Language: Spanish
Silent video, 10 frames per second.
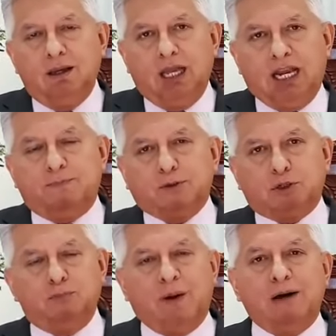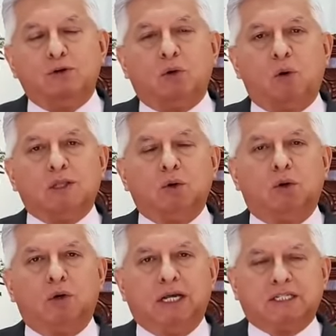El apóstol Pablo
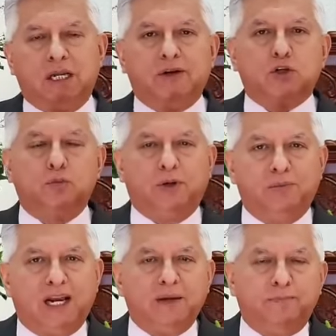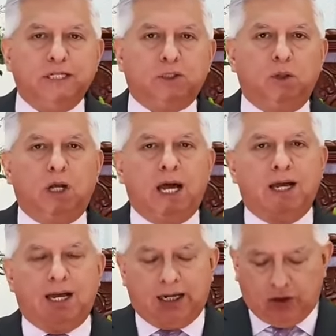cuando escribe su primera
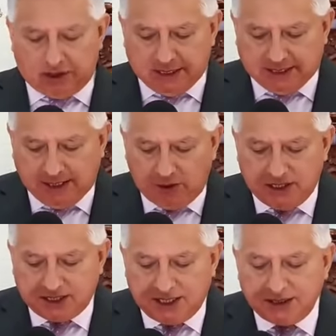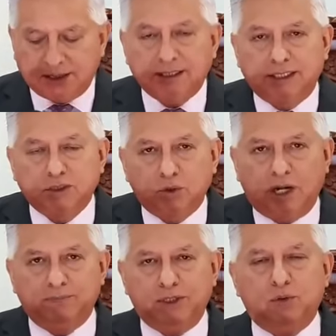epístola a los tesalonicenses en su
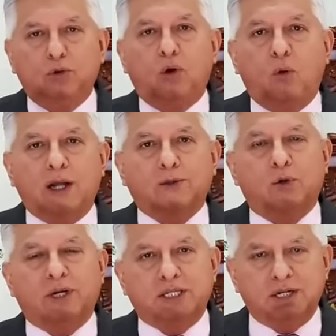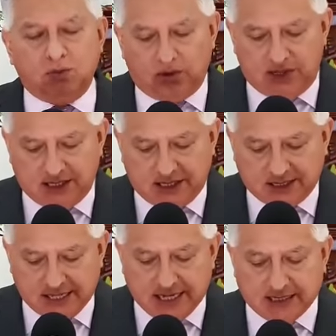capítulo 4, versículo
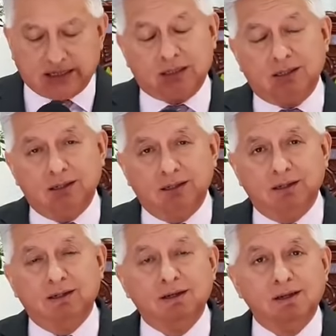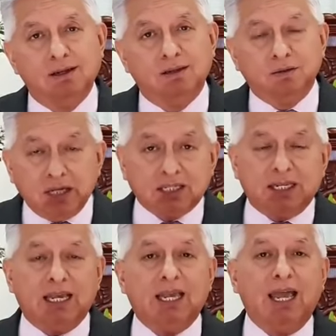16,
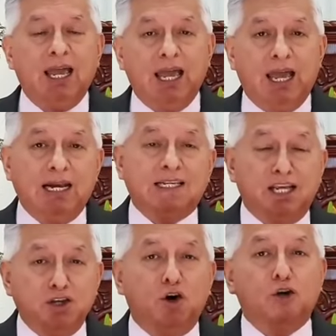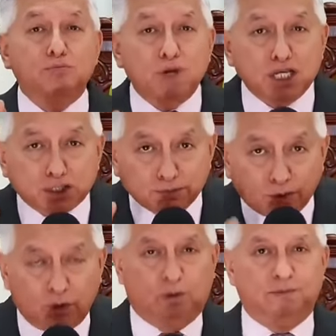dice, el Señor
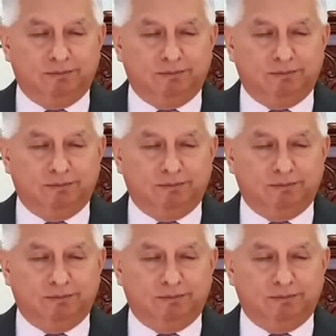mismo,